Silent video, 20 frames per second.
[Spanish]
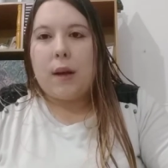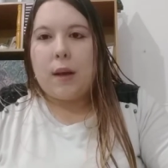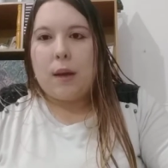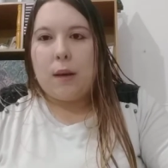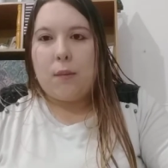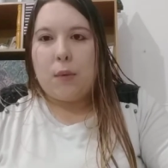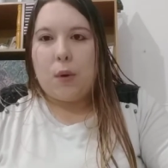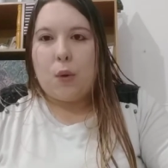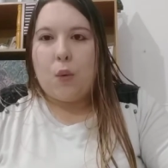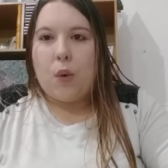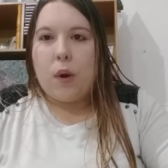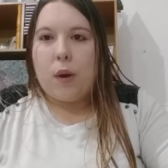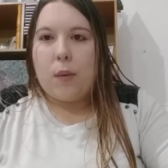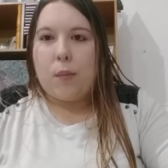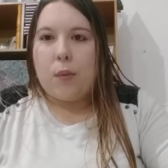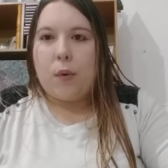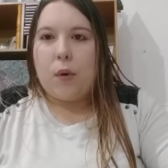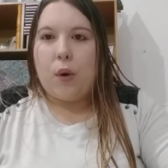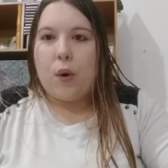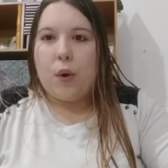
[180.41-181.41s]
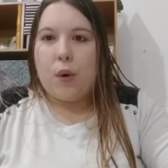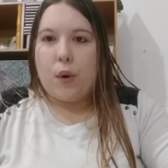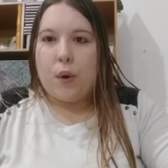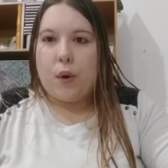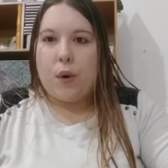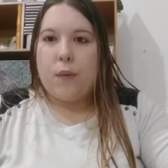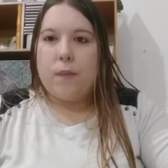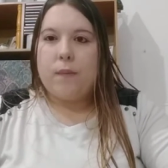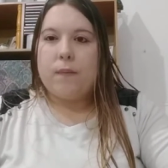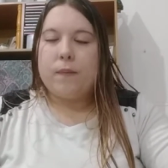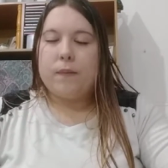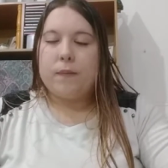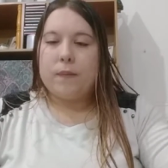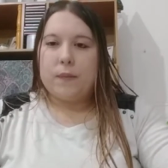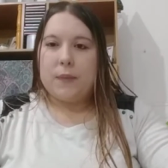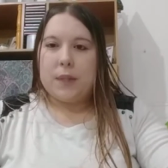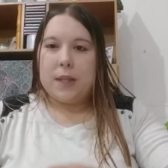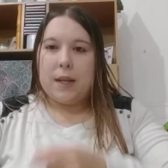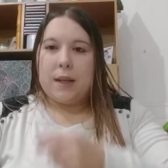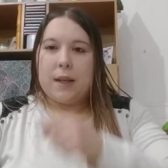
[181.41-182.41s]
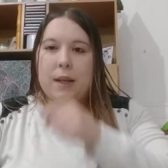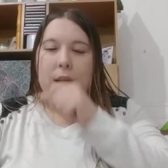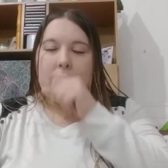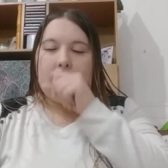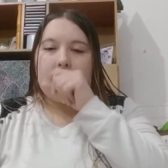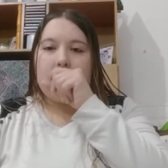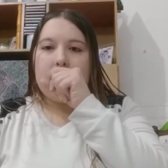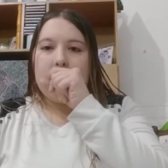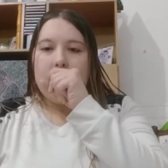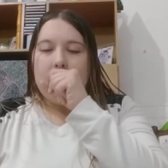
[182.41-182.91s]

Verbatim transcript: que mi cuerpo logró. ¿Se entiende?